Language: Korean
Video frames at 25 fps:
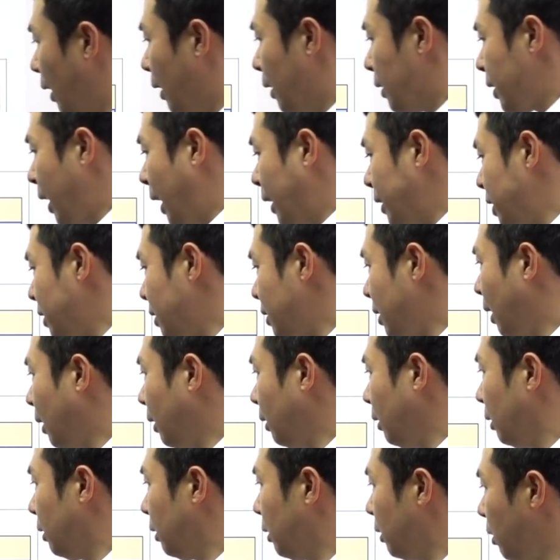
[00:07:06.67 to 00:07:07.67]

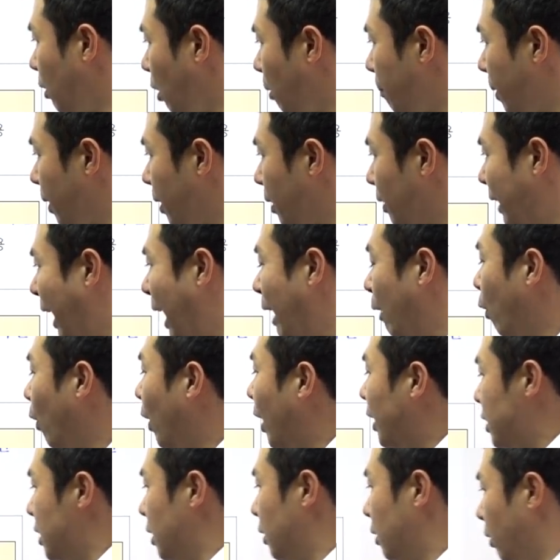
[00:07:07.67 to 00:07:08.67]
사실상 그러면은 나눠
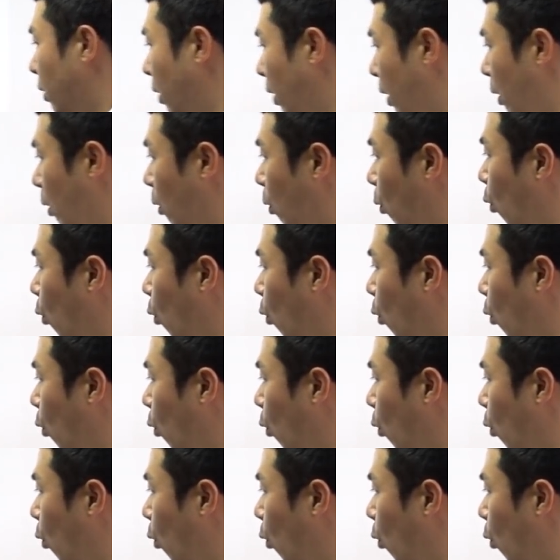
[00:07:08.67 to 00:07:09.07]
가지는 거예요.